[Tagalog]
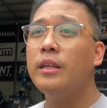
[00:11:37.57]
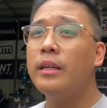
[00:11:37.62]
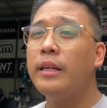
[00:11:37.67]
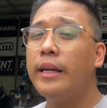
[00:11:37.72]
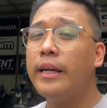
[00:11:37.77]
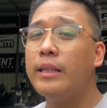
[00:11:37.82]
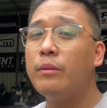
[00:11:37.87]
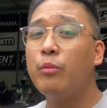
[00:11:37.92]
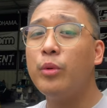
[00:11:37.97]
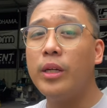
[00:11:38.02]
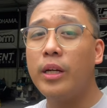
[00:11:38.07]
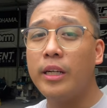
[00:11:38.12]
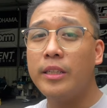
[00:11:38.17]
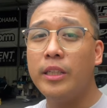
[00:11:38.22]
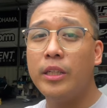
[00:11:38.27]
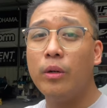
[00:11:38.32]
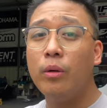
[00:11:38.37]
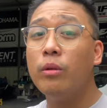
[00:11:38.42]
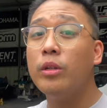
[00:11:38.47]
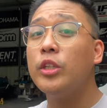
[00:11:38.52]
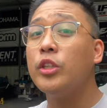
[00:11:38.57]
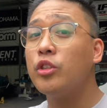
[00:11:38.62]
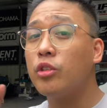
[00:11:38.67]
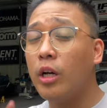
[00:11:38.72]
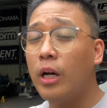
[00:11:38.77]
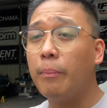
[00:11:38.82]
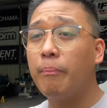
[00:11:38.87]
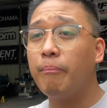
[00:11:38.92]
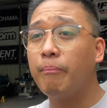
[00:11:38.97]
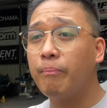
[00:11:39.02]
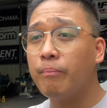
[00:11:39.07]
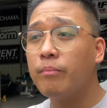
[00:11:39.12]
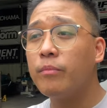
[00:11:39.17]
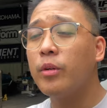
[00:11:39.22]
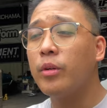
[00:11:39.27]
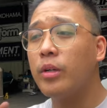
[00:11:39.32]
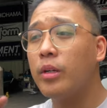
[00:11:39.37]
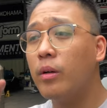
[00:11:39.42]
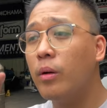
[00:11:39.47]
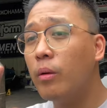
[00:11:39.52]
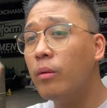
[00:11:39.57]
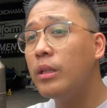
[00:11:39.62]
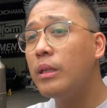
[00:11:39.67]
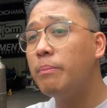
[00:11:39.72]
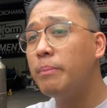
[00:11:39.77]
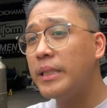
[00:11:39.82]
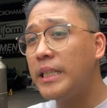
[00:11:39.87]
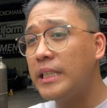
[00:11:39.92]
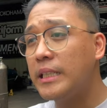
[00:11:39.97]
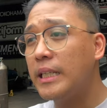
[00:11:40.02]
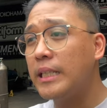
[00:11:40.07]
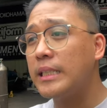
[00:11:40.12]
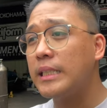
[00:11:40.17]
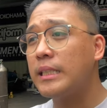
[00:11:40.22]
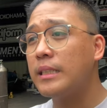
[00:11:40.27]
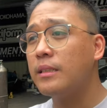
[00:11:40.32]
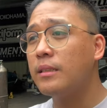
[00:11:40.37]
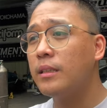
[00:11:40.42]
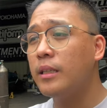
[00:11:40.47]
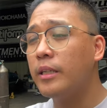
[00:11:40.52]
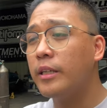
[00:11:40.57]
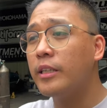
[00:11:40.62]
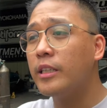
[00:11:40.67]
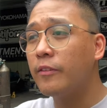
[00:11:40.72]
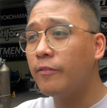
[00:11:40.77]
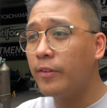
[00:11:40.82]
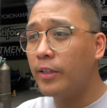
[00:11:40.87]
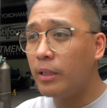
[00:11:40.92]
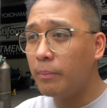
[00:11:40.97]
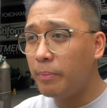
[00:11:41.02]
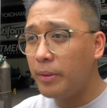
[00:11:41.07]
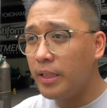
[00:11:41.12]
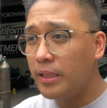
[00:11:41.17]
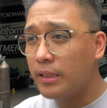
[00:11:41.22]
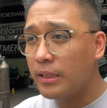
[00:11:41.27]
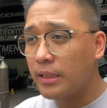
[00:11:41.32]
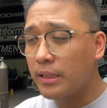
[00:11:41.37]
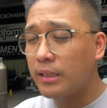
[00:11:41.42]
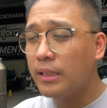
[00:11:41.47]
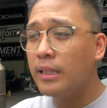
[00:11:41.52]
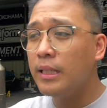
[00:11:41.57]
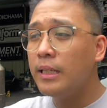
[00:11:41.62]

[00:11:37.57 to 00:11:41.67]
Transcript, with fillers: And we are the only shop or only business here in the Philippines